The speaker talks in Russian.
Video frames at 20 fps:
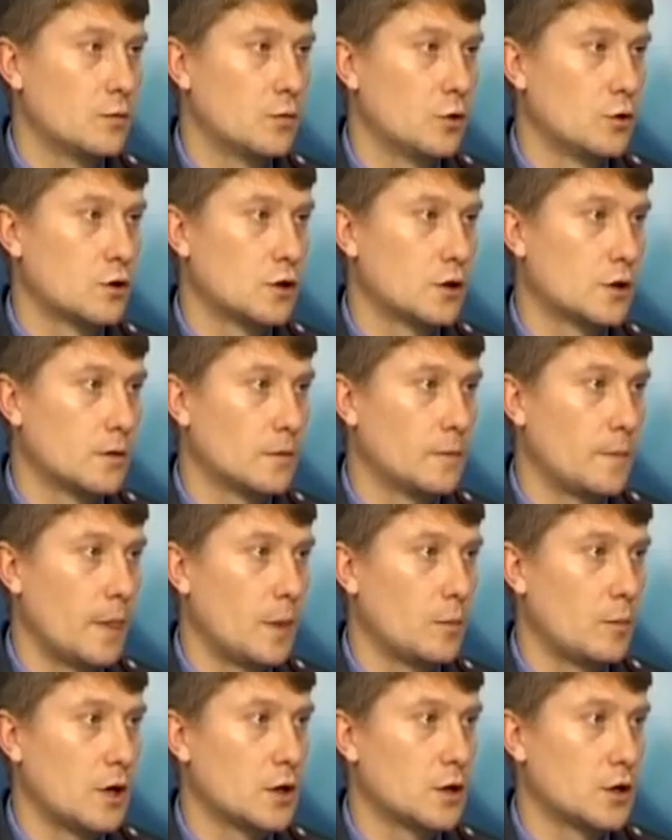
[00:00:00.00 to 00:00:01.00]
больше
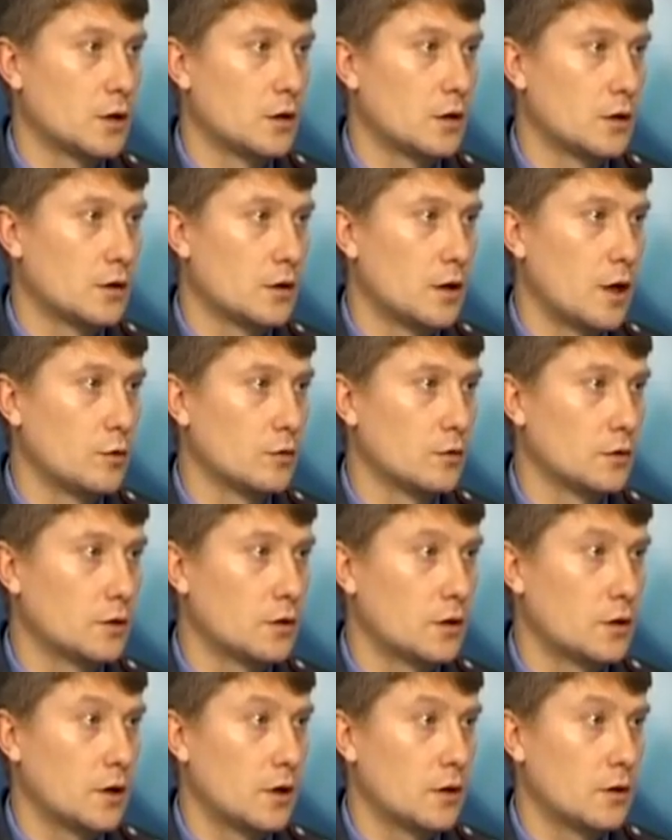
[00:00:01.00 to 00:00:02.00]
больших районных
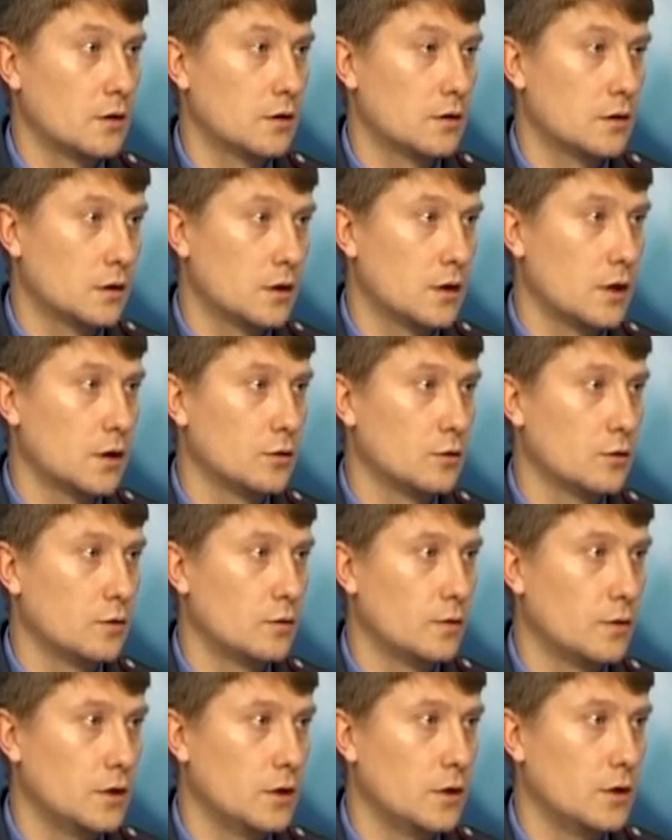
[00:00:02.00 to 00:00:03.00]
э, городов
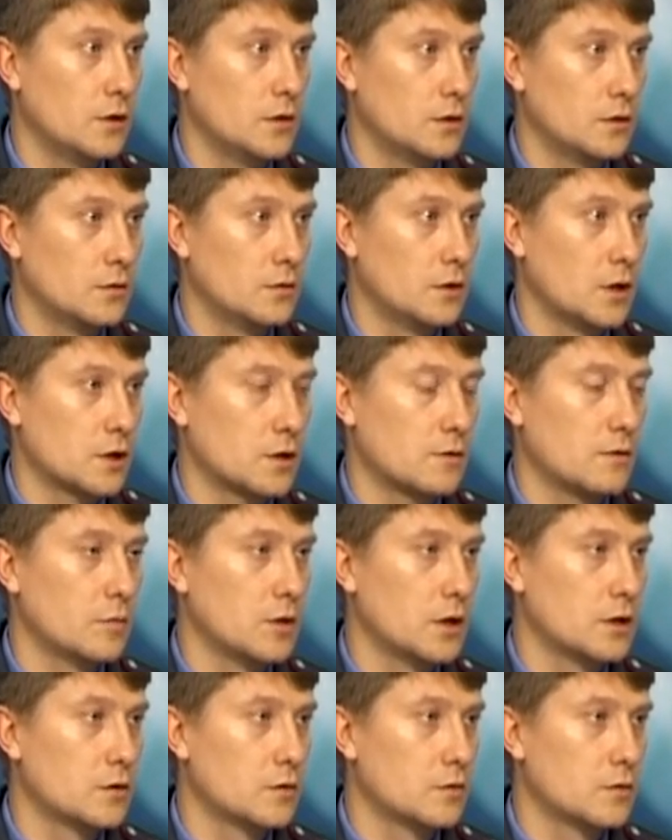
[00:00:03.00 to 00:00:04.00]
и нашего
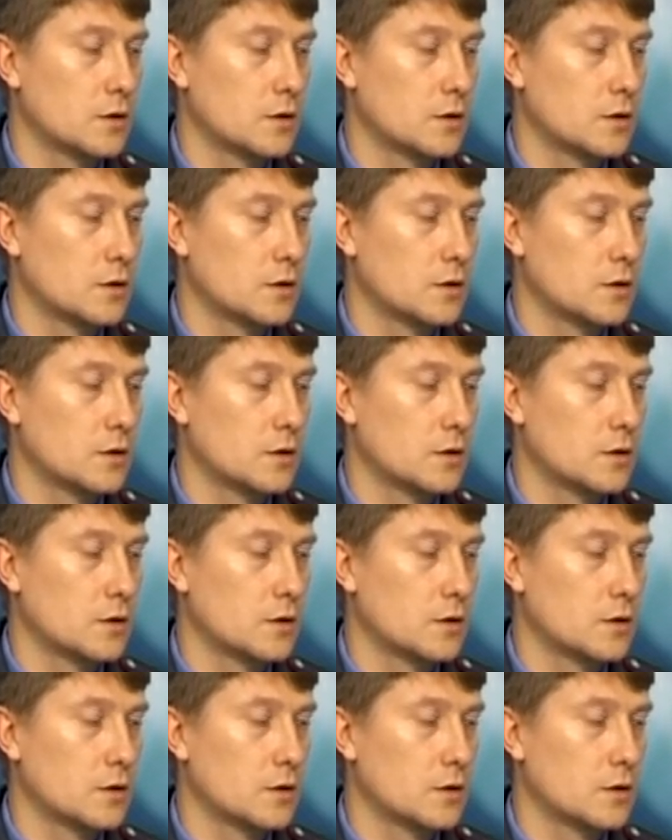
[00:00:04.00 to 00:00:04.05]
областного